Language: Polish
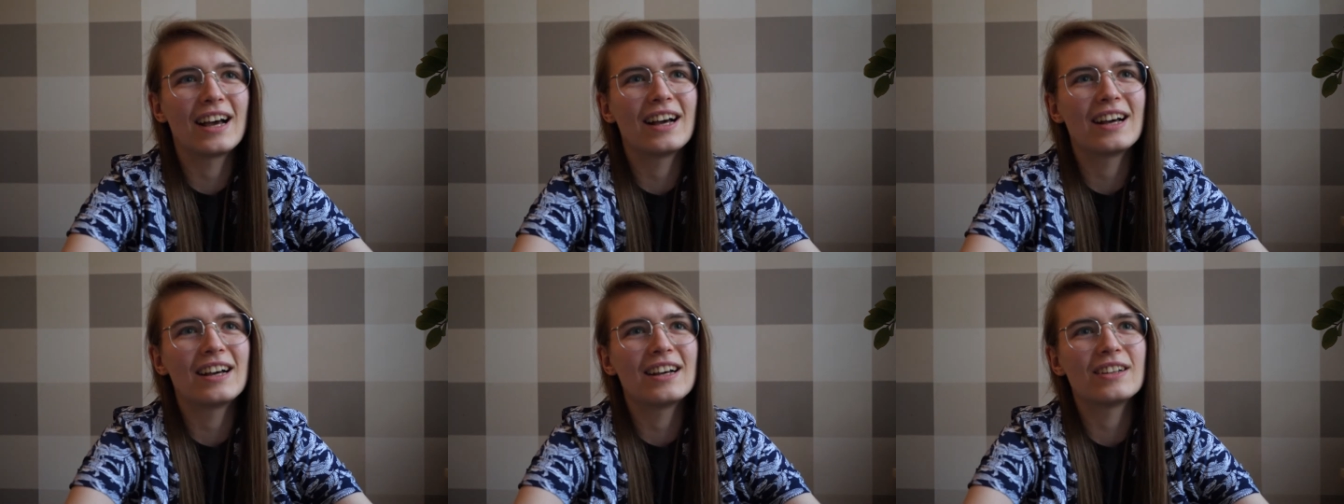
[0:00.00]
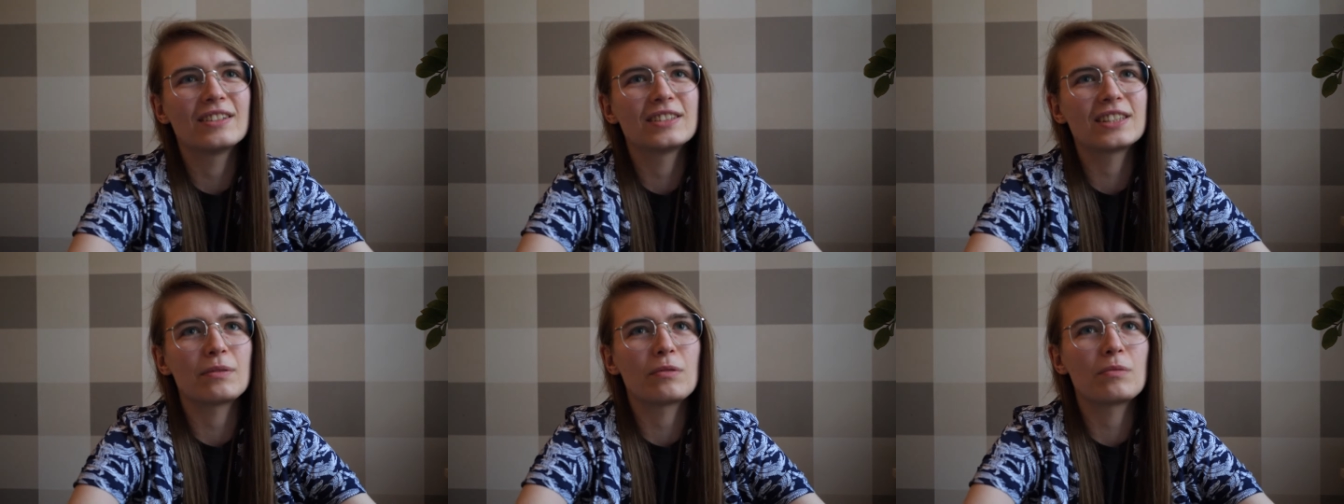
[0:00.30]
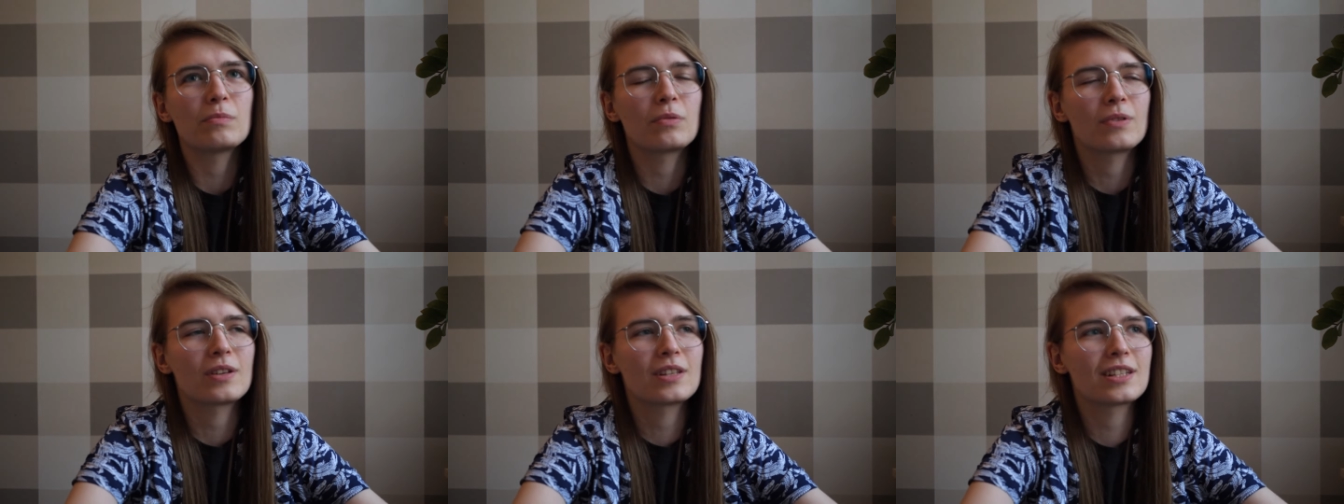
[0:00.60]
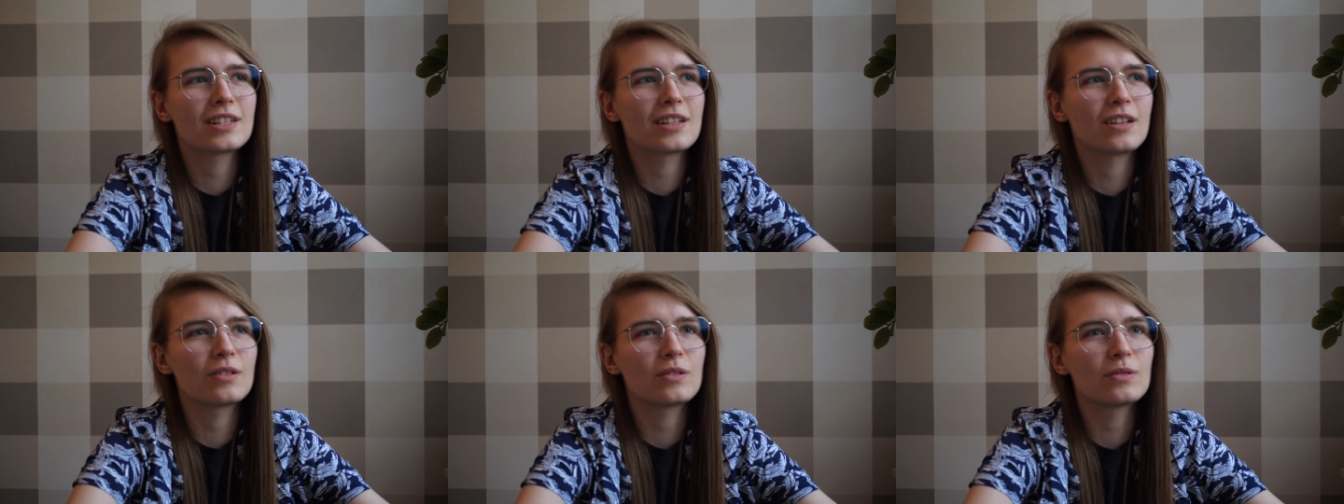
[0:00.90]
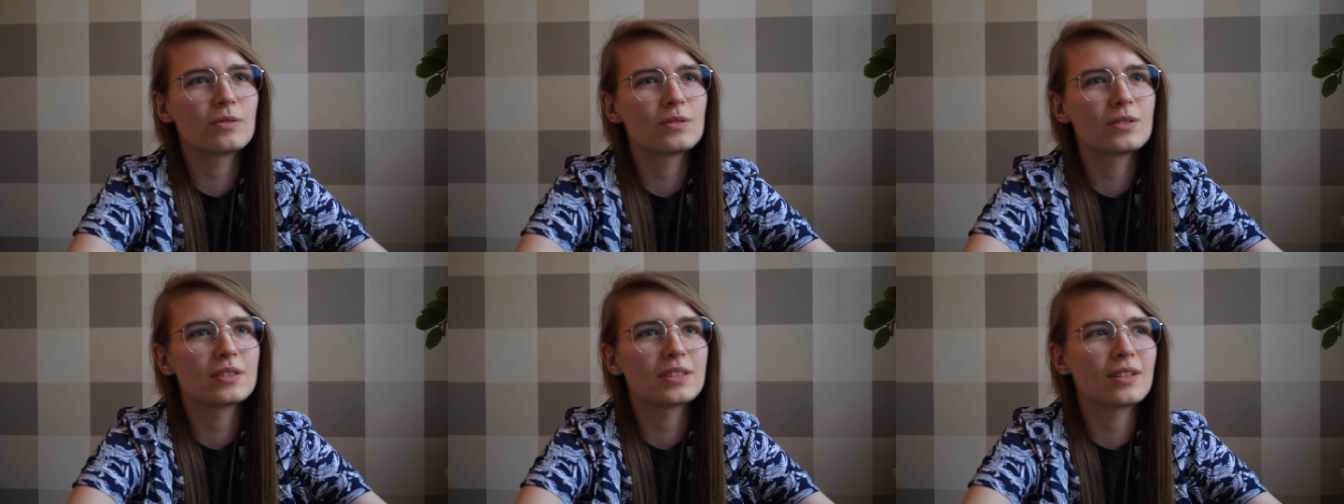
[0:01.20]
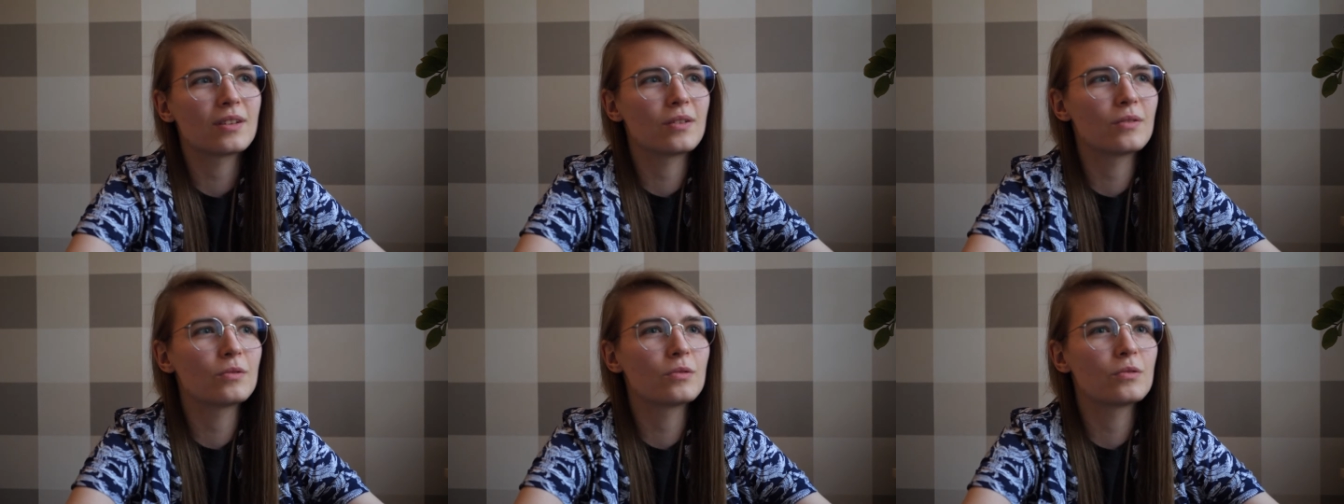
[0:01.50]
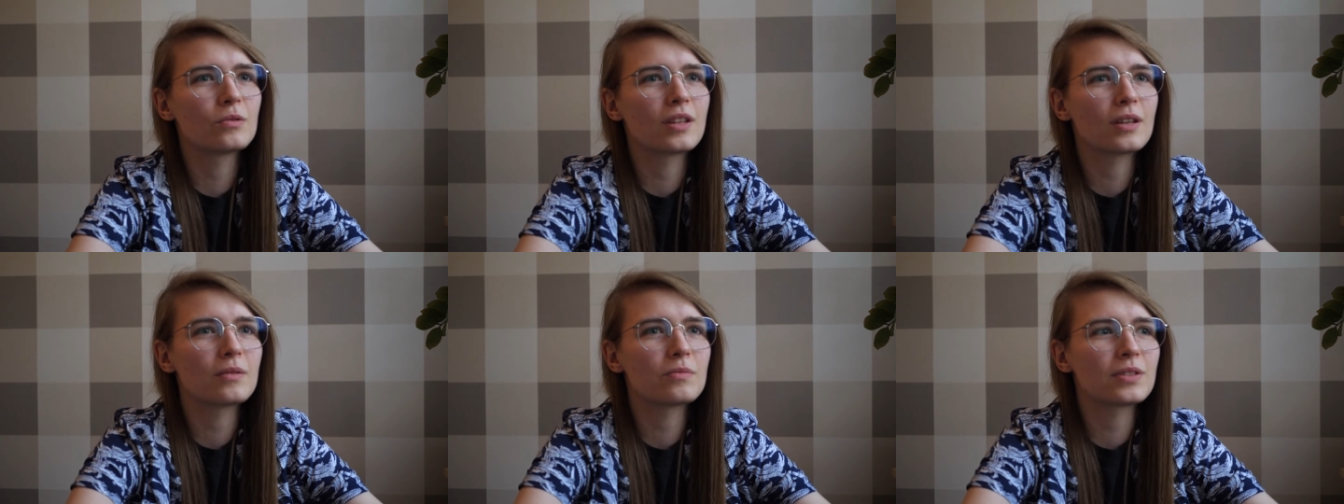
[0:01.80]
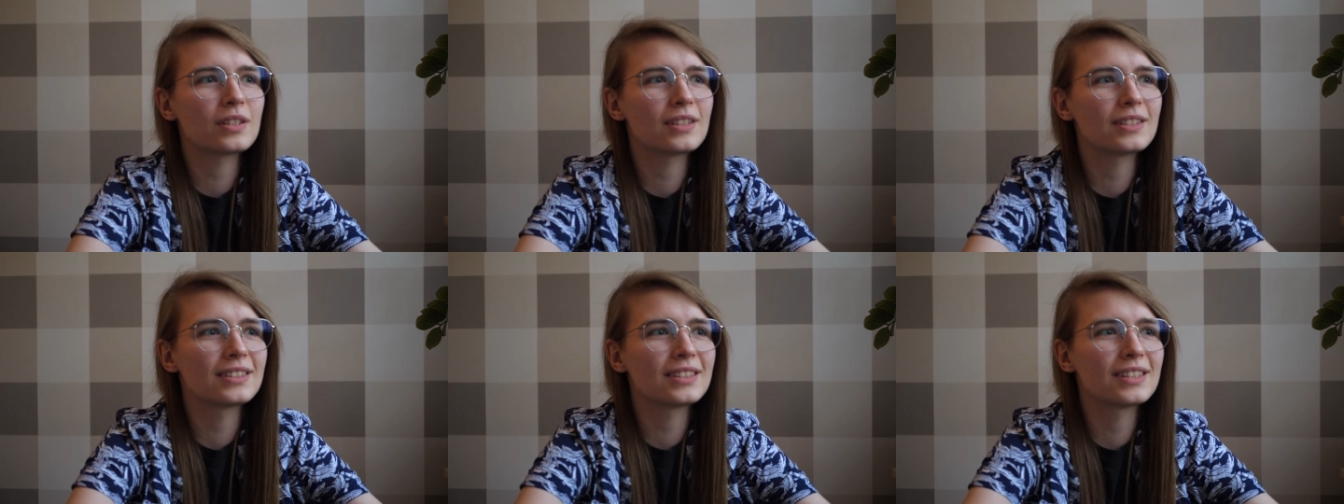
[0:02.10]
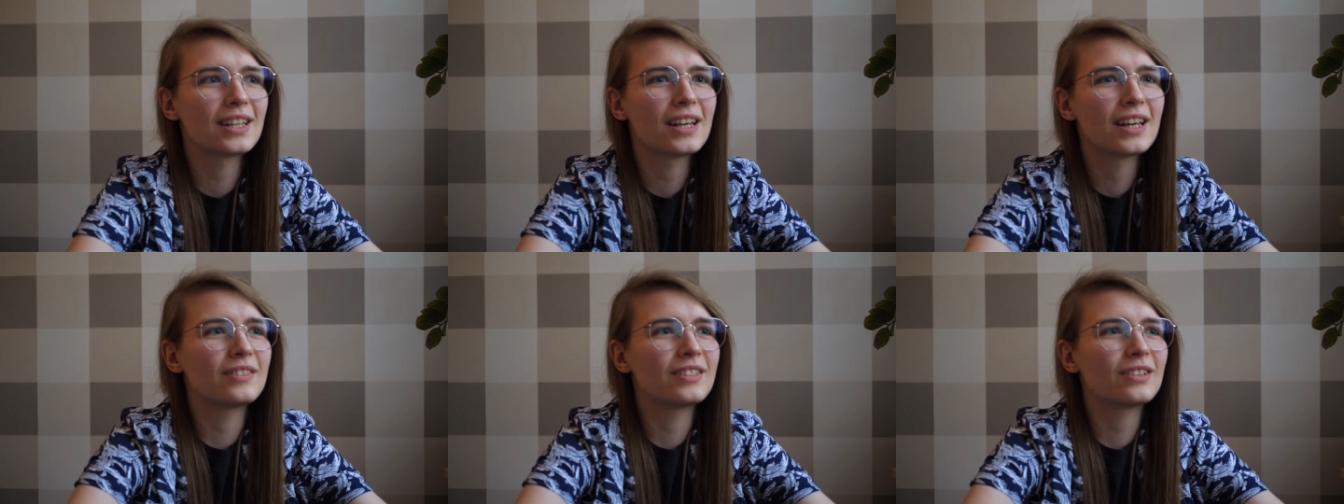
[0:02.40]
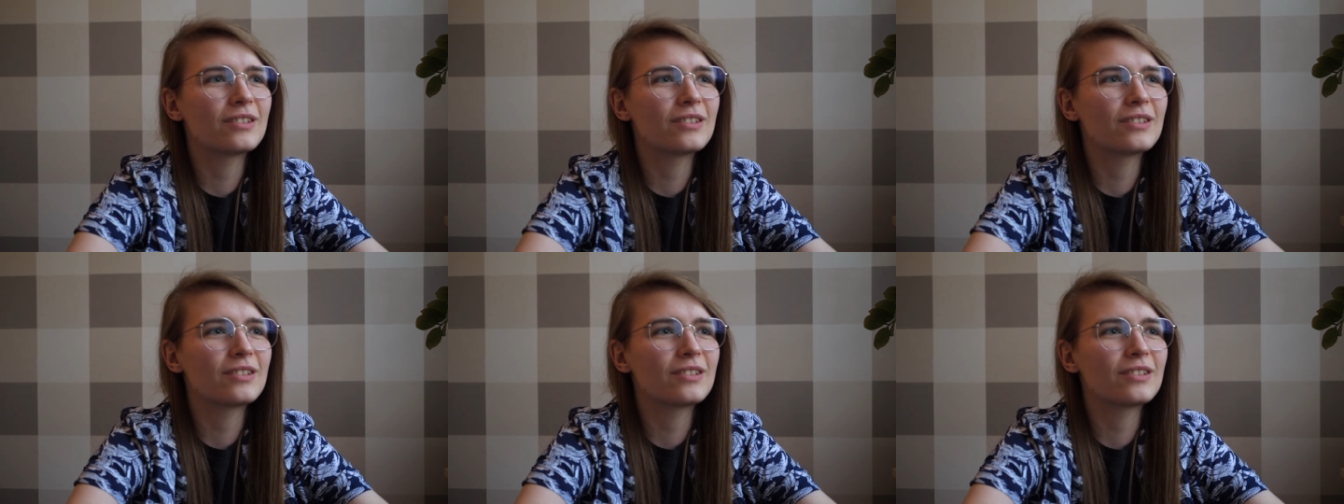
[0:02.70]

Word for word: a samo pojęcie narodu zostało kute przez,